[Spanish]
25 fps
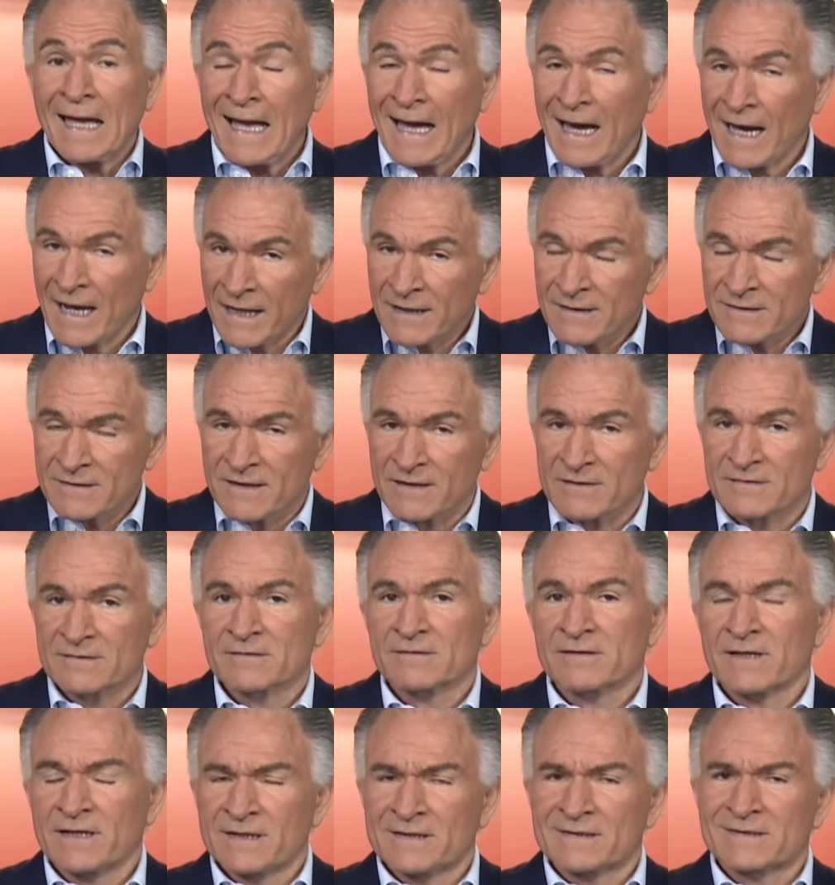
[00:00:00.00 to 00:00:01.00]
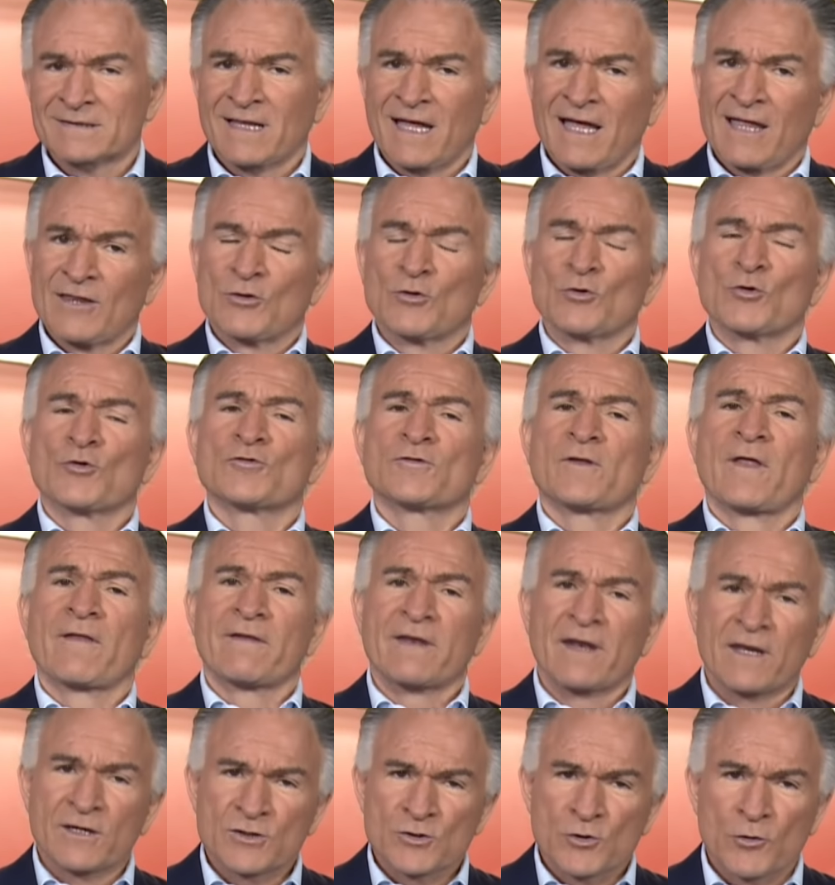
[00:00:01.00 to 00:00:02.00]
garantes del Estado de
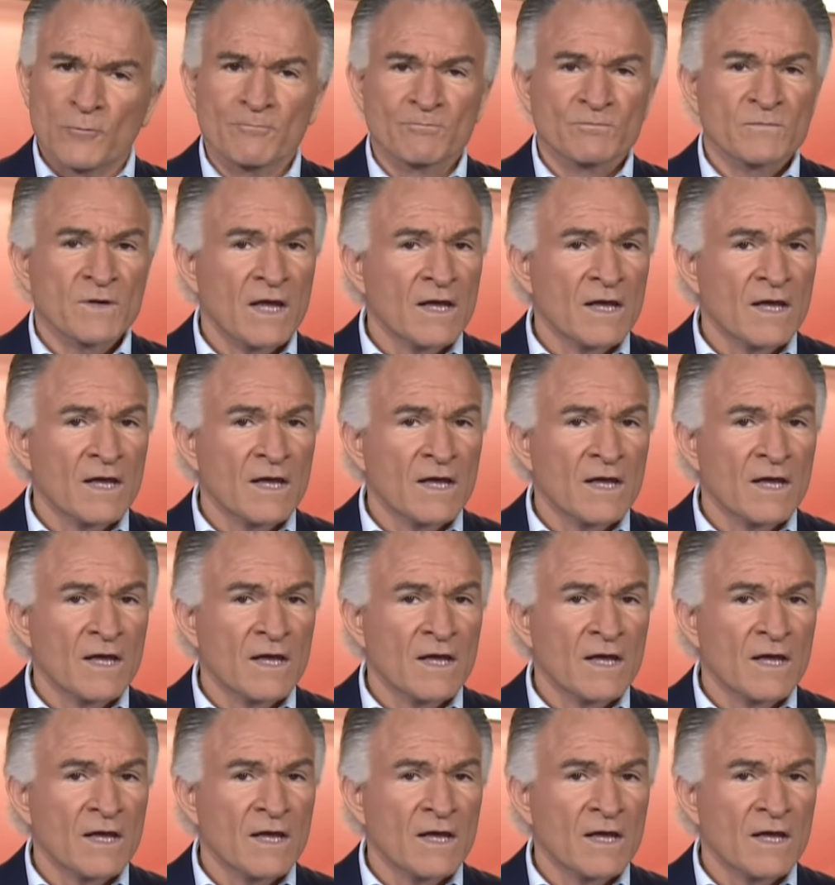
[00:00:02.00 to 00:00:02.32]
Derecho.